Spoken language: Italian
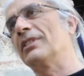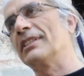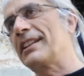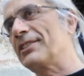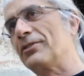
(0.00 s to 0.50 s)
nel
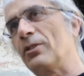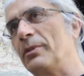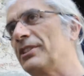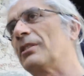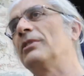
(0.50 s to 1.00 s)
senso devo
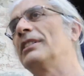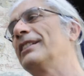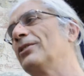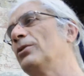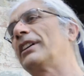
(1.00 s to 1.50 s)
mettermi
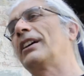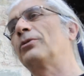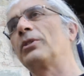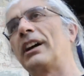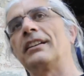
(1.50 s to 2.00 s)
lì ore a
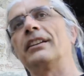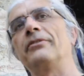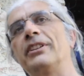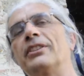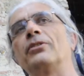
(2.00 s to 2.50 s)
curare le
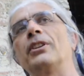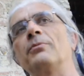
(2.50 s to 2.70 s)
virgole,